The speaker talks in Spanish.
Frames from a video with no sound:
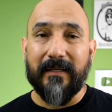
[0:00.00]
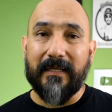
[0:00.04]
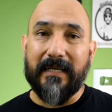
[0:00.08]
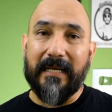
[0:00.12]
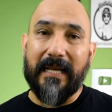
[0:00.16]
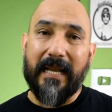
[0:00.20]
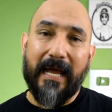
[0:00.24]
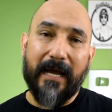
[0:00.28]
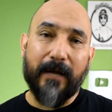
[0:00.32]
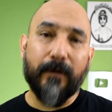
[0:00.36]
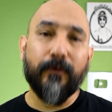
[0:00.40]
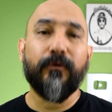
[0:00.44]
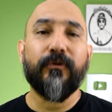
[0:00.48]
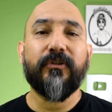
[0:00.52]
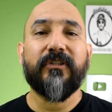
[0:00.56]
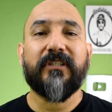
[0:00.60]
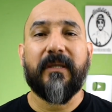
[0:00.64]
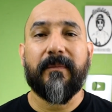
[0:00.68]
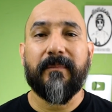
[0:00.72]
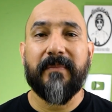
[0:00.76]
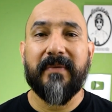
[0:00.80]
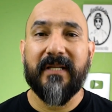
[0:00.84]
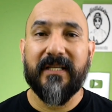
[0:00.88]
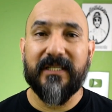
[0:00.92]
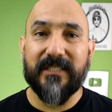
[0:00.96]
la
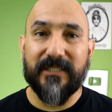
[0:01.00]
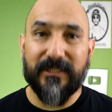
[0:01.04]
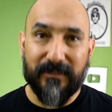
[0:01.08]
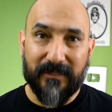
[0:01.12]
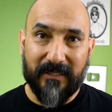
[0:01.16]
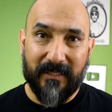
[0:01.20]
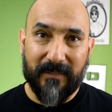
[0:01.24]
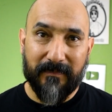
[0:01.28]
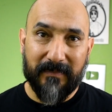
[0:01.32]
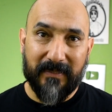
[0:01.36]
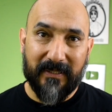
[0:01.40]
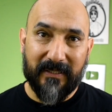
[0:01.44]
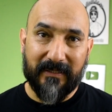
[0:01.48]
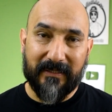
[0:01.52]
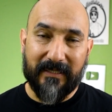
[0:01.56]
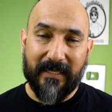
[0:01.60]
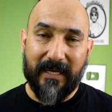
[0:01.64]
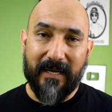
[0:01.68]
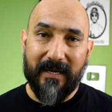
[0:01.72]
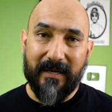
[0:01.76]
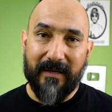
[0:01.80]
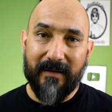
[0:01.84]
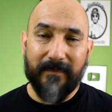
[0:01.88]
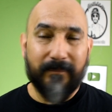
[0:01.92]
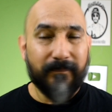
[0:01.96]
contaminación
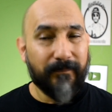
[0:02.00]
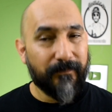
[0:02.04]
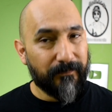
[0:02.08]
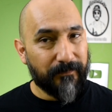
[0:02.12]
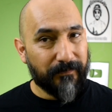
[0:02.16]
ambiental,